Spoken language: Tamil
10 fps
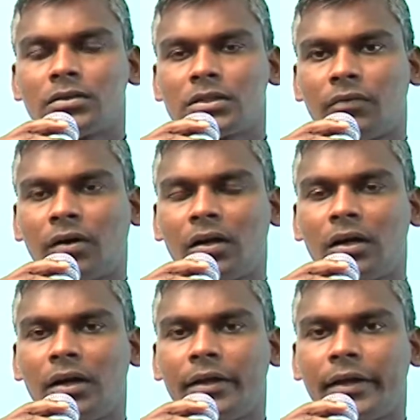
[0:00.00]

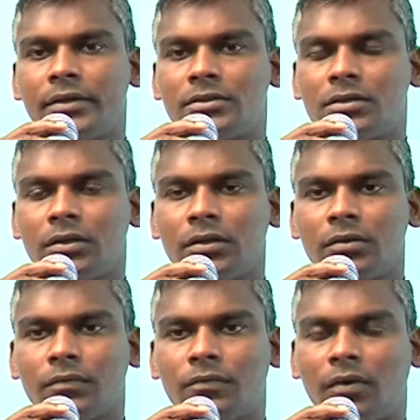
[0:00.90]
சவால்களை ஏற்று
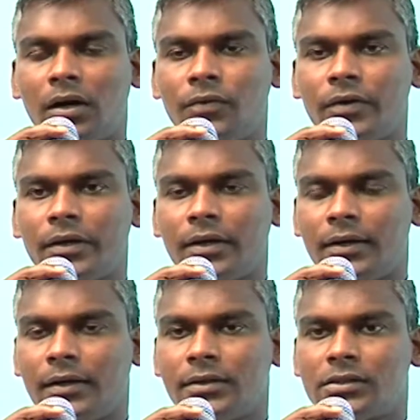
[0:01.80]
வாழ்வை
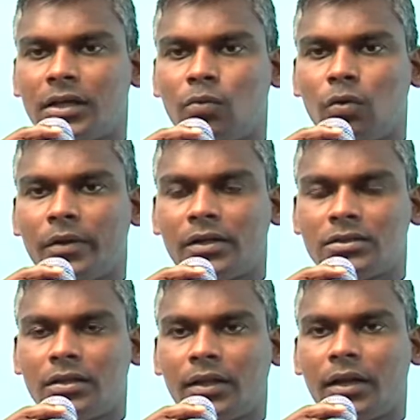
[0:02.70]
அழகு செய்வோம் என்ற
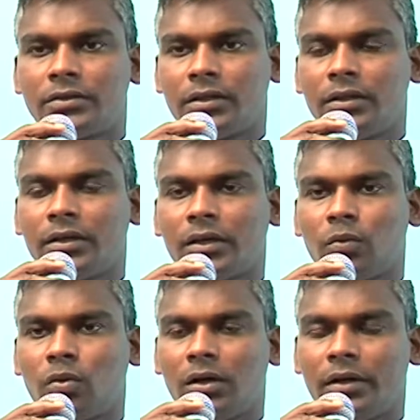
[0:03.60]
சிந்தனையில் சிந்திக்க
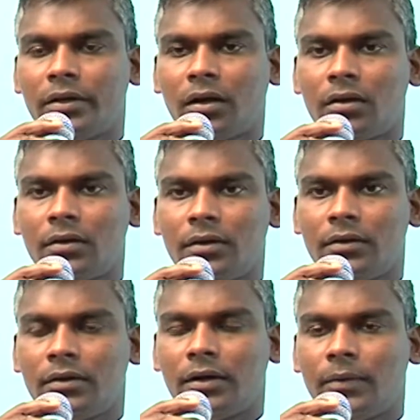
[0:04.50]
உங்களை நான்
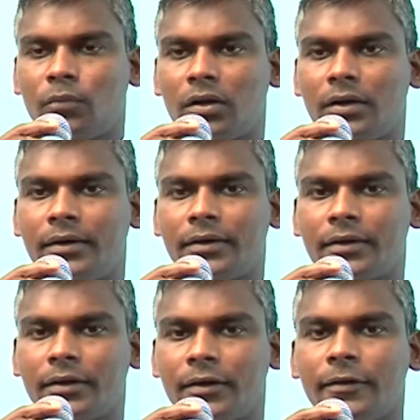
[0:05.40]
இன்று அன்புடன்
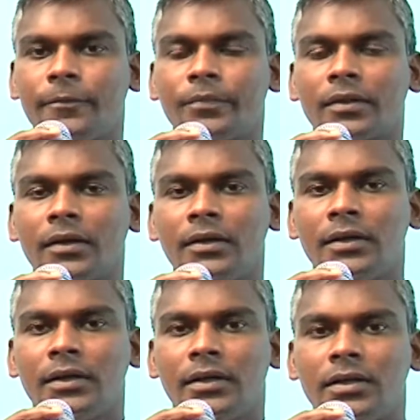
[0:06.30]
அழைக்கிறேன்
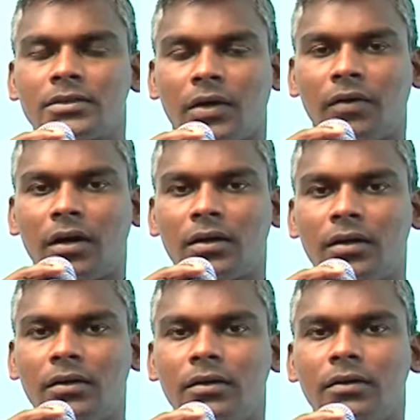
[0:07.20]

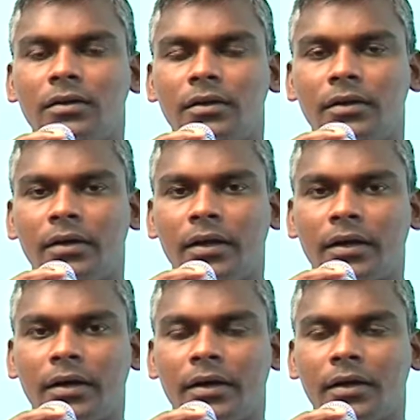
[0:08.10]
சவால்கள்
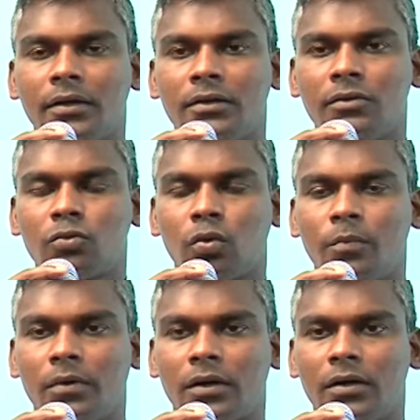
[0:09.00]
நெருக்கடிகள்
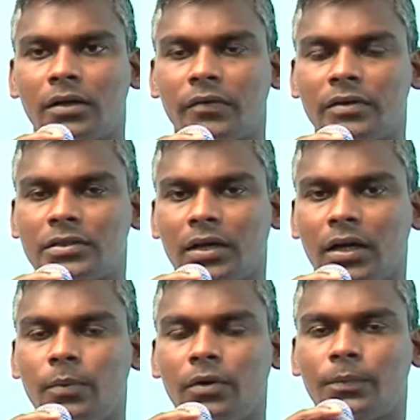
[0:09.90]
துன்பங்கள் இவற்றை
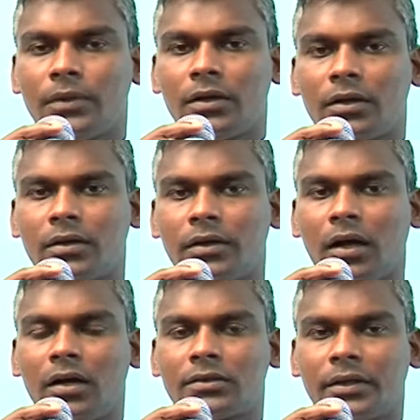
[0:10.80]
அனுபவிப்பதற்கு
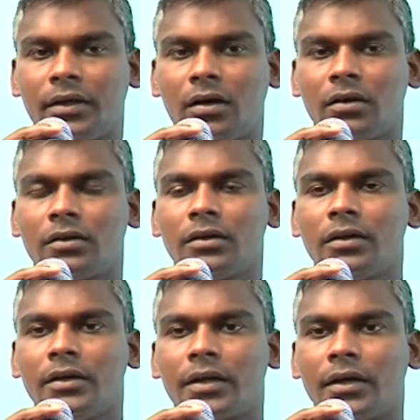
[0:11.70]
யார் தயார்
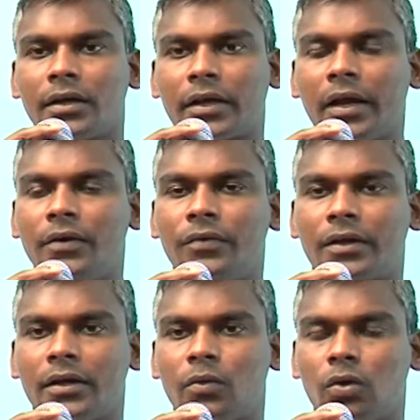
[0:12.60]
என்ற
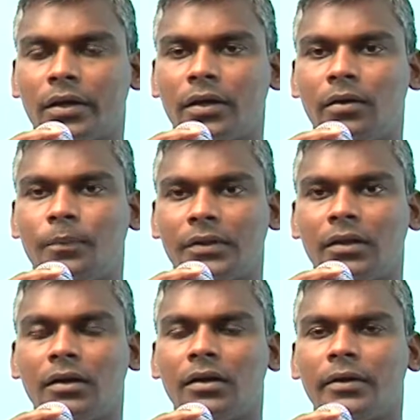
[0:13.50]
கேள்விக்கு இந்த உலகில்
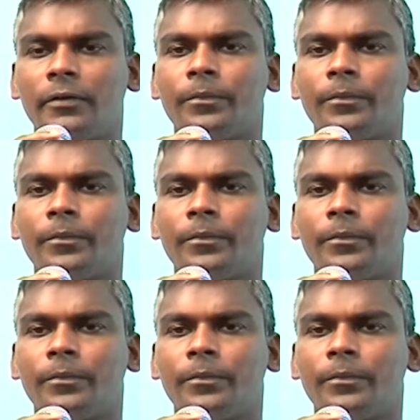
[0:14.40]
பதிலில்லை